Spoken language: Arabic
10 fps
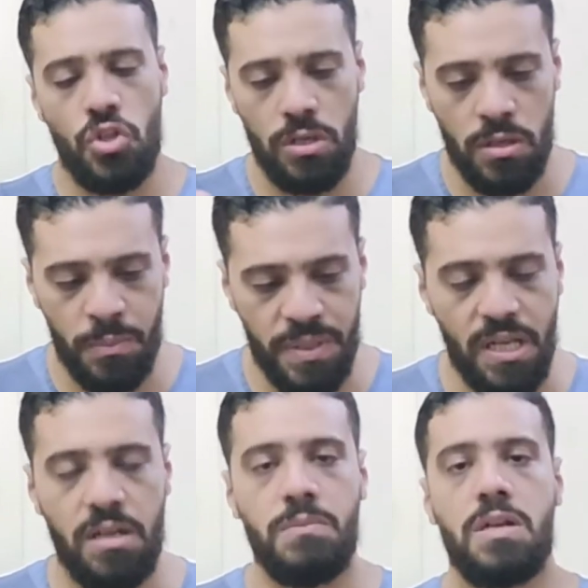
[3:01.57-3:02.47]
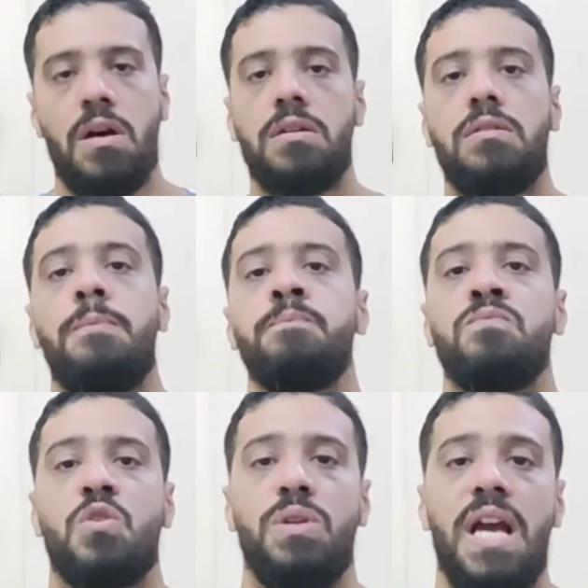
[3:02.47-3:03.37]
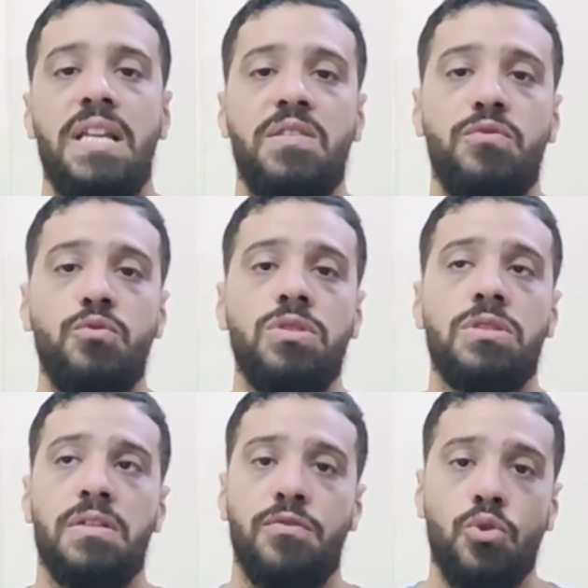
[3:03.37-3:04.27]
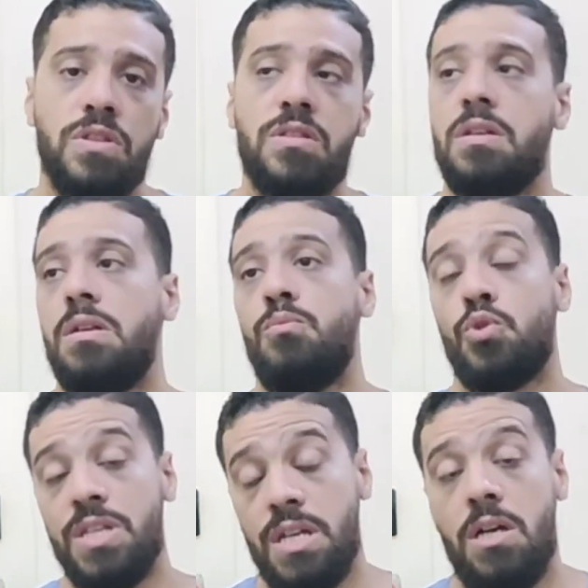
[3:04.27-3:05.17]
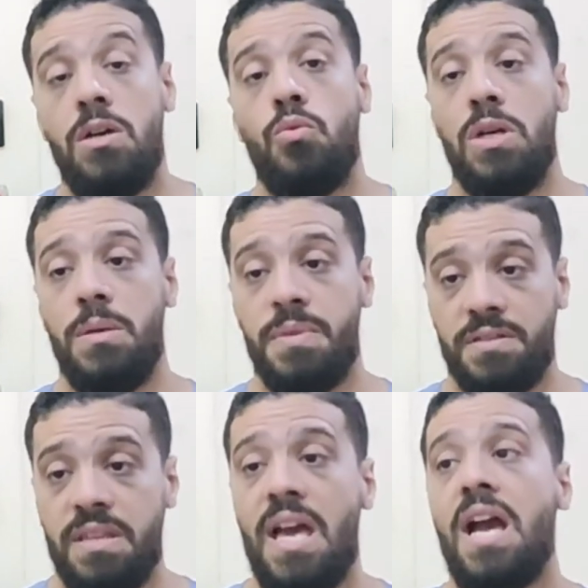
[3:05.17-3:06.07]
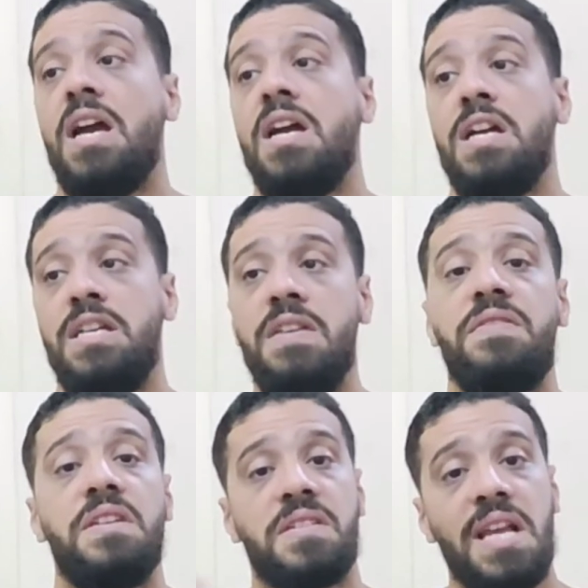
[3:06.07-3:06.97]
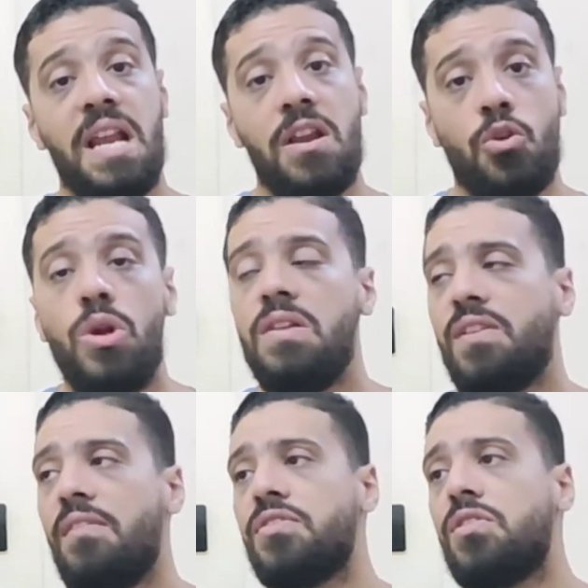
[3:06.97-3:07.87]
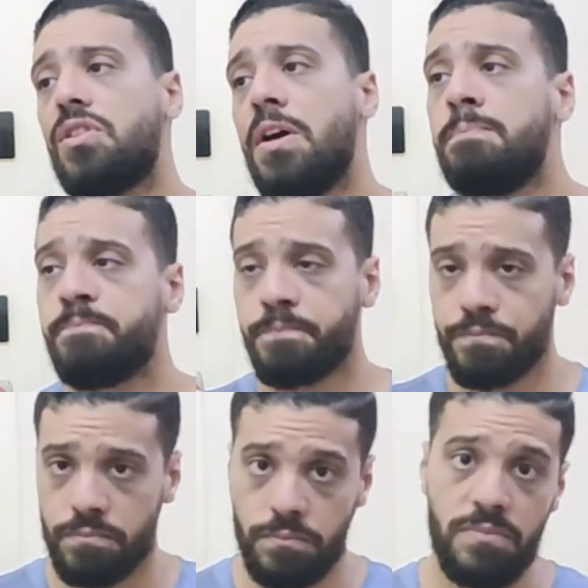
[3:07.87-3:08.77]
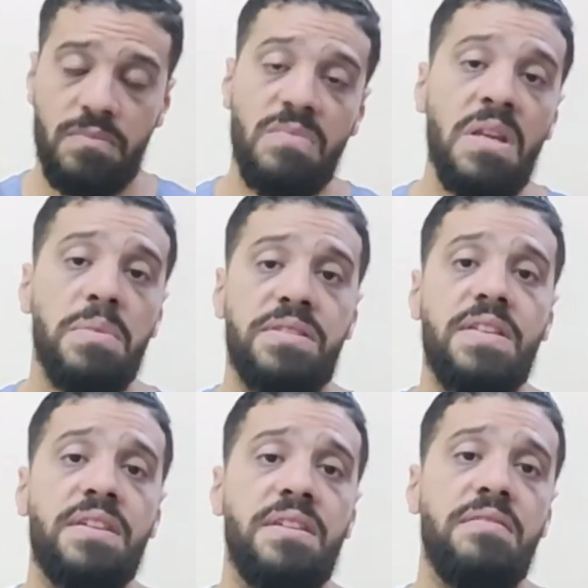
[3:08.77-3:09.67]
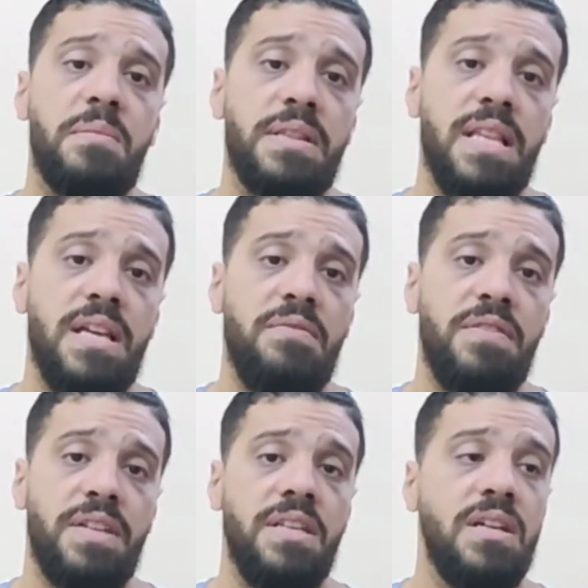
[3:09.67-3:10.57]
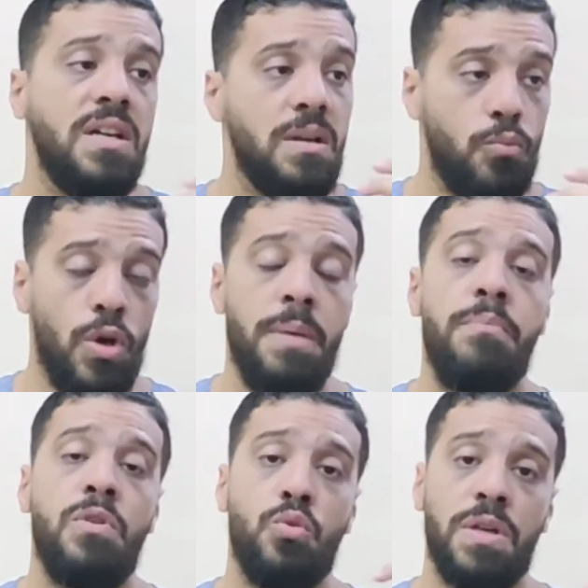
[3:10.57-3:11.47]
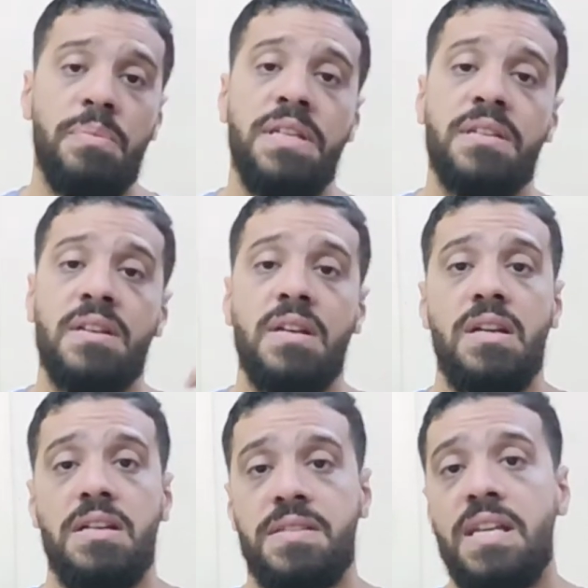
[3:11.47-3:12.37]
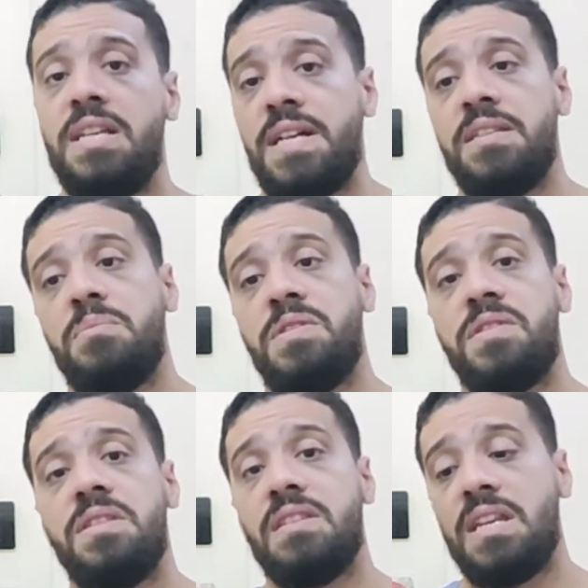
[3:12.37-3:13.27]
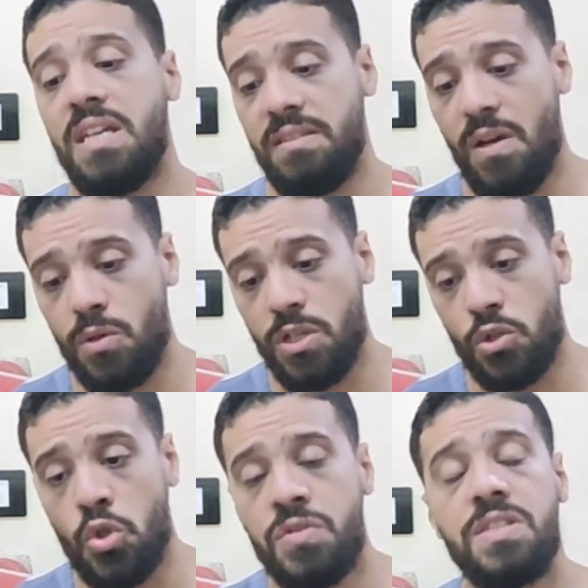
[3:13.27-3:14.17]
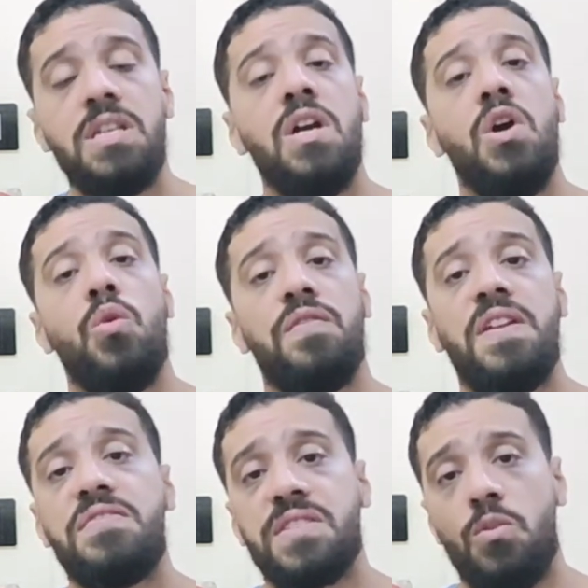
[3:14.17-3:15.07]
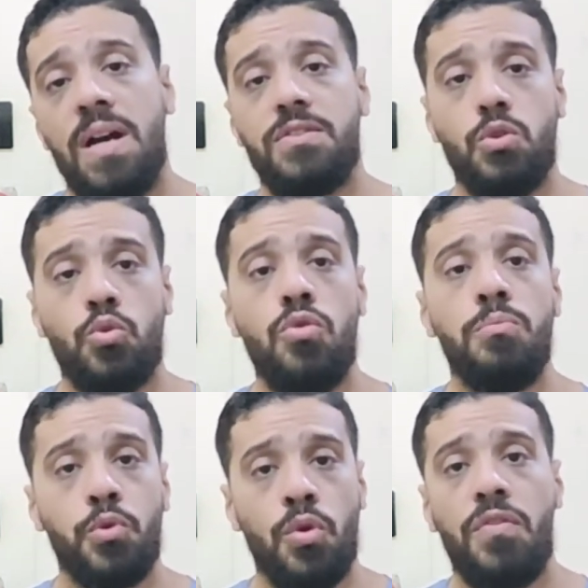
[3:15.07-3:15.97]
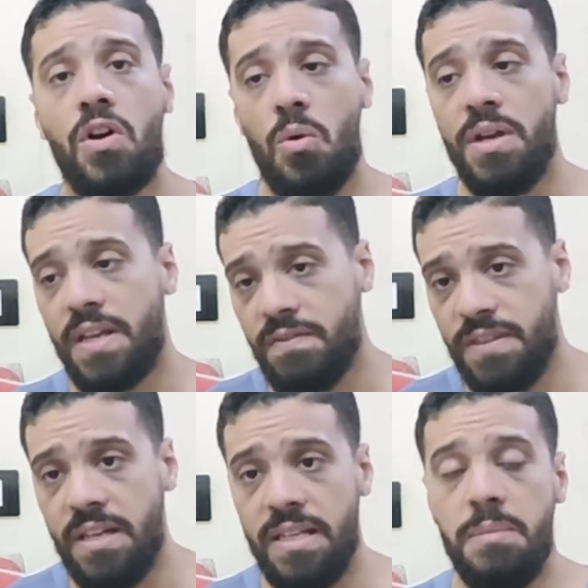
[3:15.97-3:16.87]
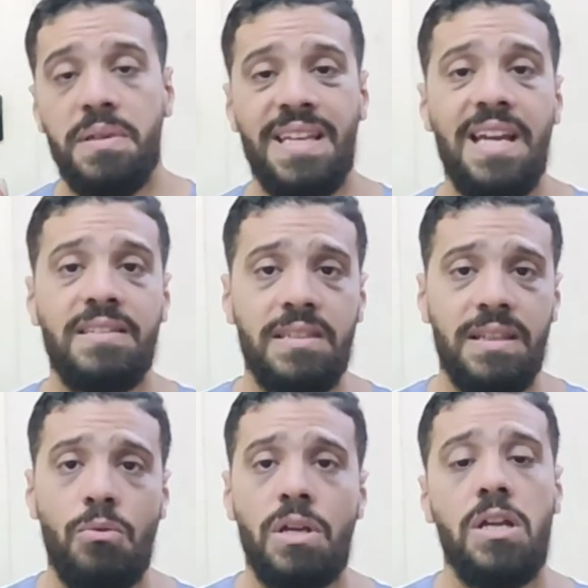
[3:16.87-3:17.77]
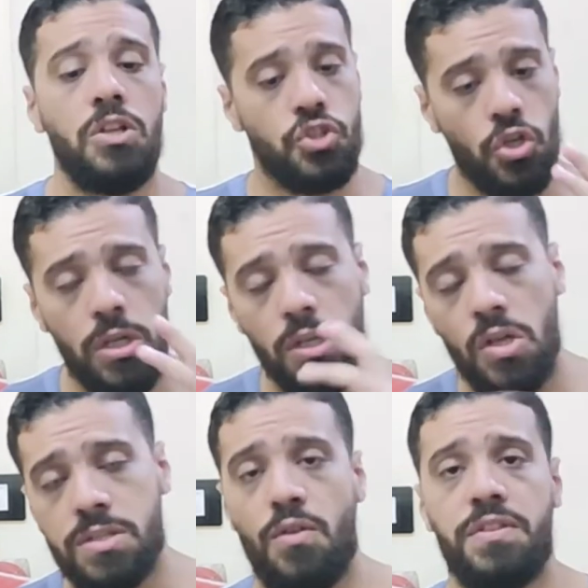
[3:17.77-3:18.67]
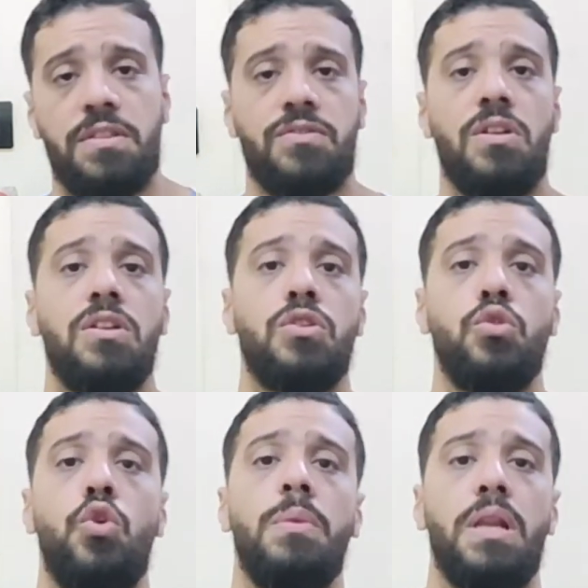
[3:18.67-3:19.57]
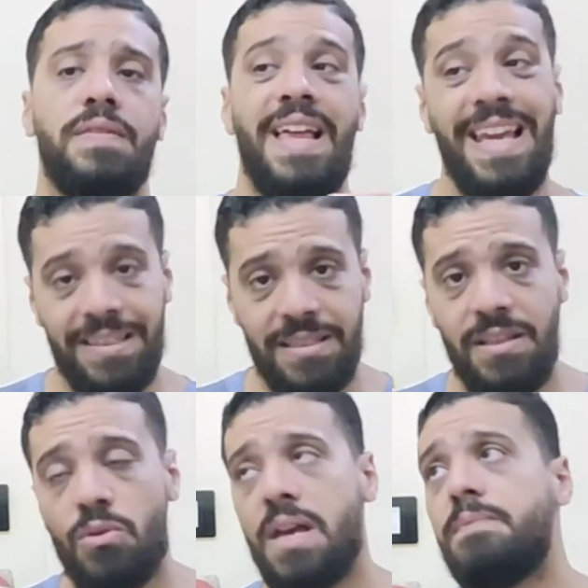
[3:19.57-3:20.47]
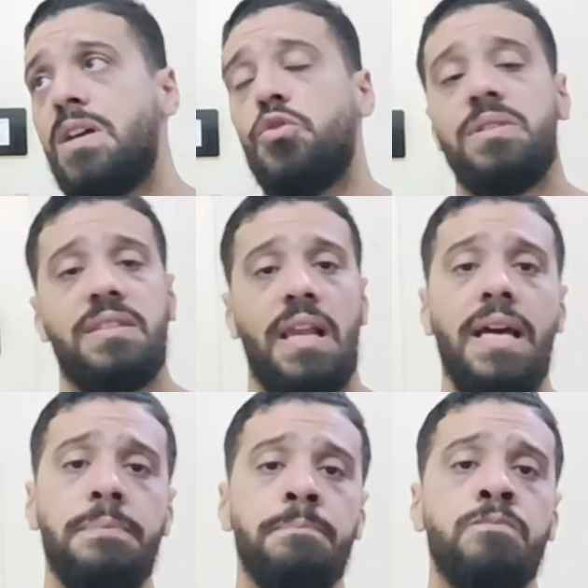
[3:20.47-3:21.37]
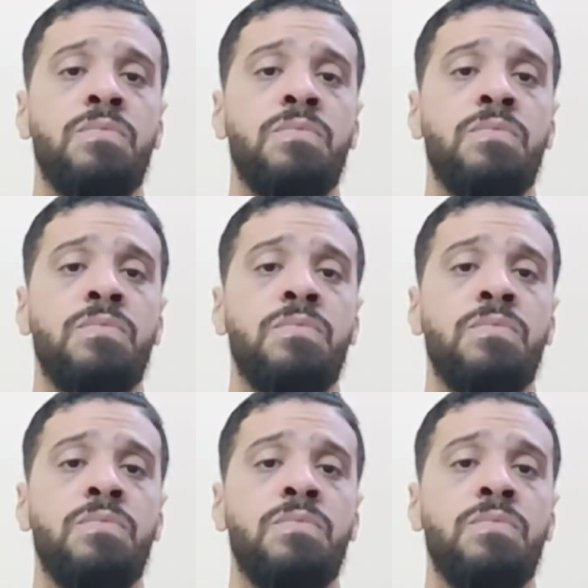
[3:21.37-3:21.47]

ان شاء الله ربنا يكرمنا النهارده والاهلي يفوز فوز مريح ومرتاح يدي رساله لكل في افريقيا بالذات ان انت بتلاعب فريق مهم وكبير آه، زي الاتحاد المنستيري تاني الدوري التونسي وفي نفس الوقت يكون بروفا قويه جدا لبدايه الدوري اللي ان شاء الله سوف تنطلق يوم الثلاث الدوري هيبدا يوم الثلاث